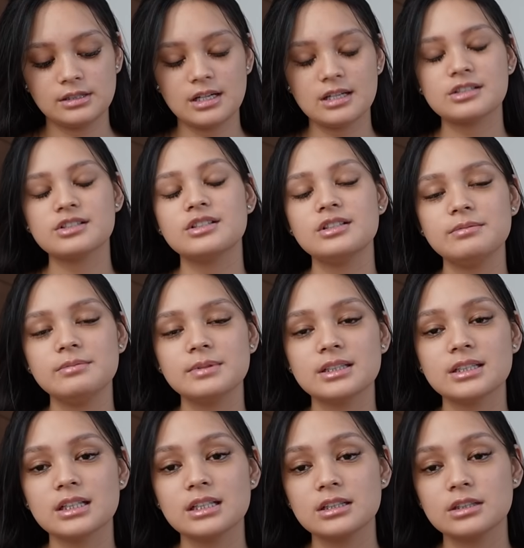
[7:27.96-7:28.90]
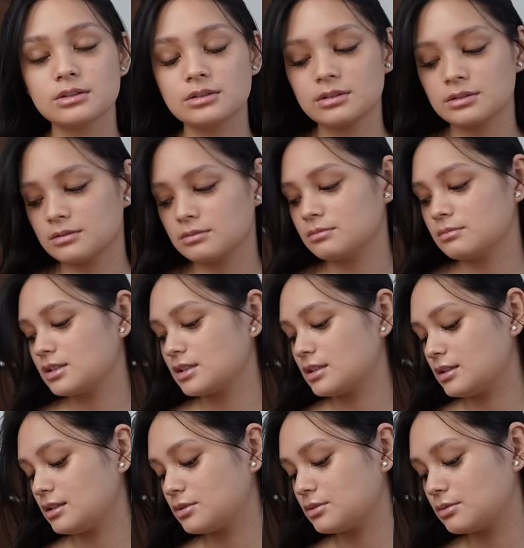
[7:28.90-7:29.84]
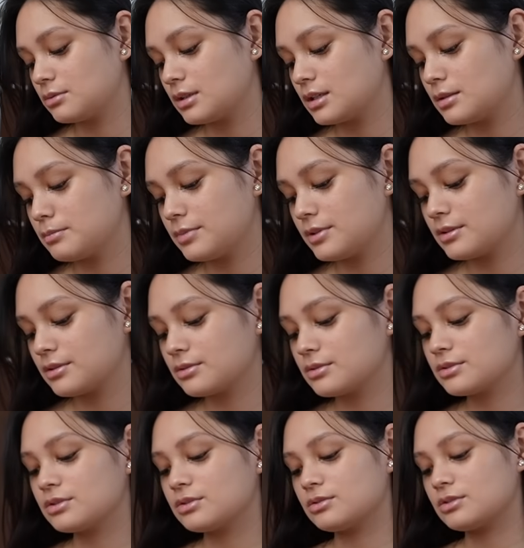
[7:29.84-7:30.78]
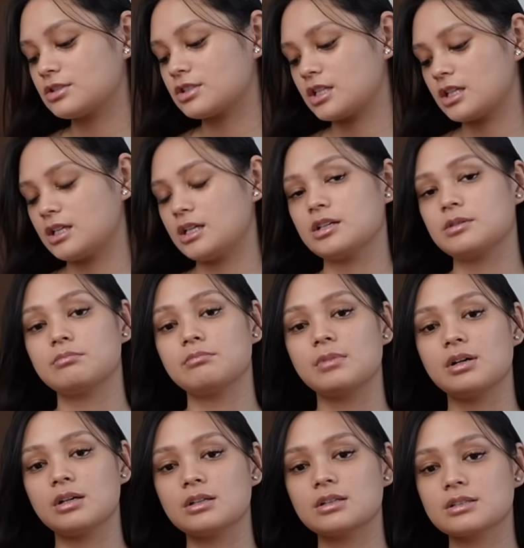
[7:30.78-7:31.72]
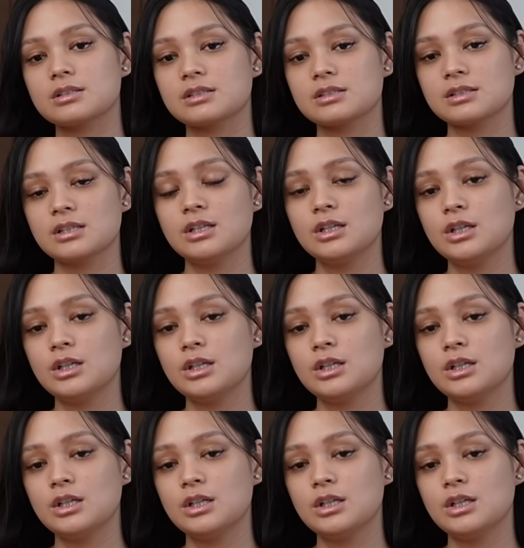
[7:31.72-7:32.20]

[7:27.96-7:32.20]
Actually, matagal ko na itong mga nakuha, pero gusto ko na siya i-unbox.